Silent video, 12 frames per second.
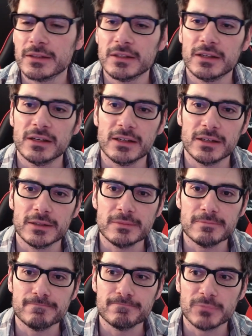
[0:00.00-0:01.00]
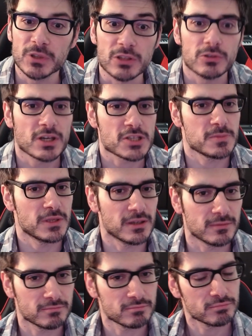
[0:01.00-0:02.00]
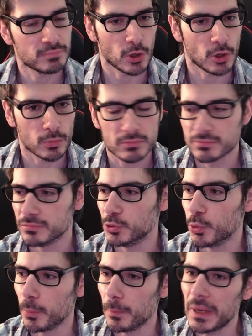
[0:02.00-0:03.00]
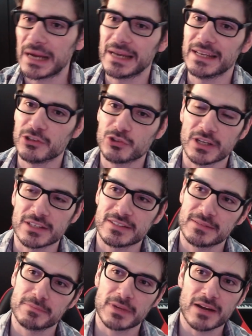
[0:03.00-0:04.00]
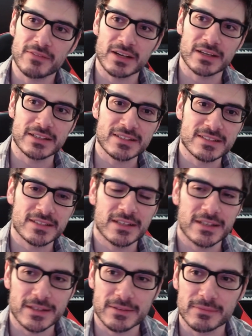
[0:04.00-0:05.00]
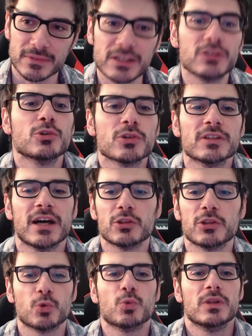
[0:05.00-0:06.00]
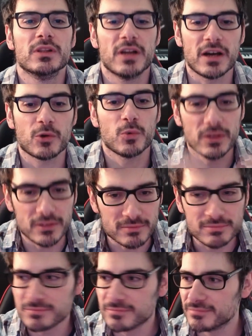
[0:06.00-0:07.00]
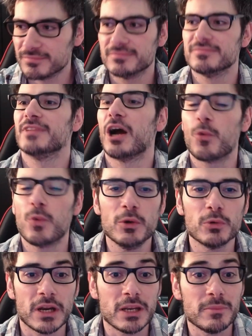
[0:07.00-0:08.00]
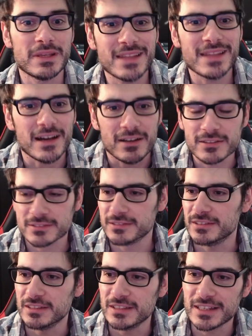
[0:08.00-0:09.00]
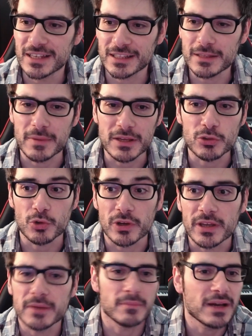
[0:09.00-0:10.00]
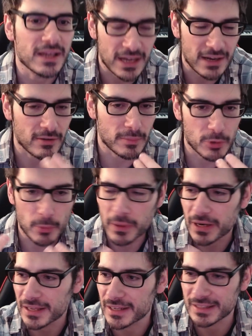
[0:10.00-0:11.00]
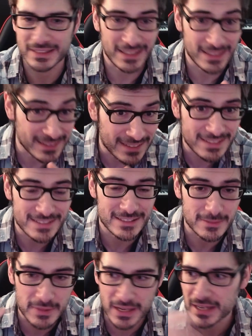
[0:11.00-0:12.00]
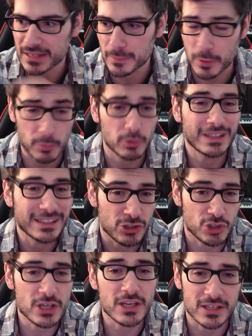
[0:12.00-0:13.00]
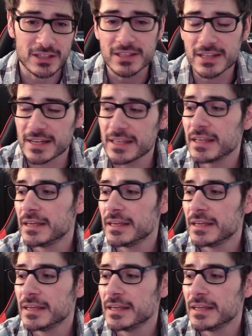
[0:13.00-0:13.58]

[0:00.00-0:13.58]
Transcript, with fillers: um, ho detto, caspita, però non male, cioè sembrava essere ritornato a, quel, a, quel, a quell'unanimità di, di, gradimento che mancava a mio parere da tantissimi anni, proprio da decenni direi.